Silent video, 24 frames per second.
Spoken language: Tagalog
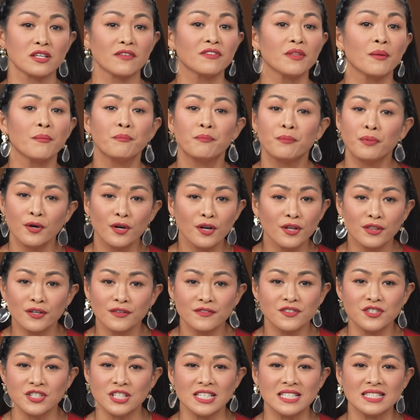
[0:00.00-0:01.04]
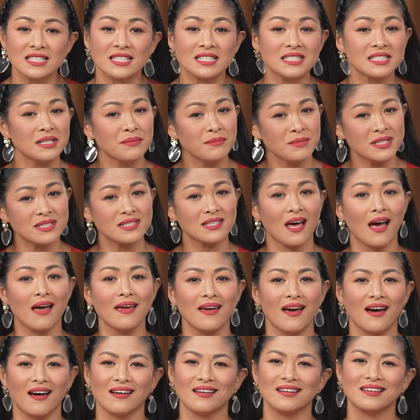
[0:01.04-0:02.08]
of the birth of Jesus the
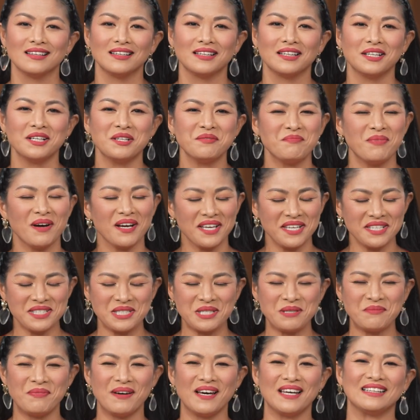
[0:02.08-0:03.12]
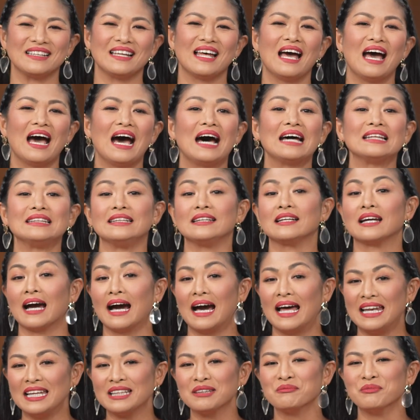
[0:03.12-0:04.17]
Messiah? Pag-isipan at
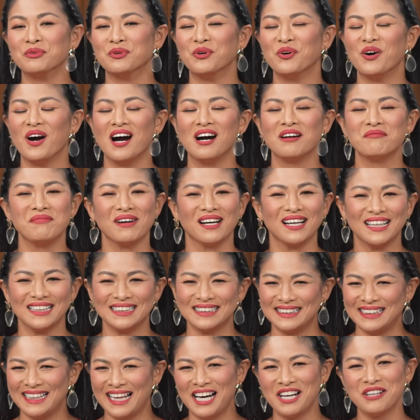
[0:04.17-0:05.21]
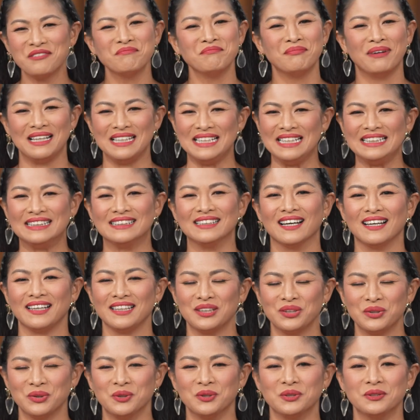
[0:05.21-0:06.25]
ikalat mo ang magandang balitang
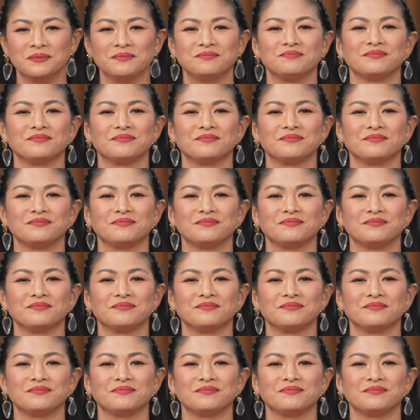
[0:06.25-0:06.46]
ito.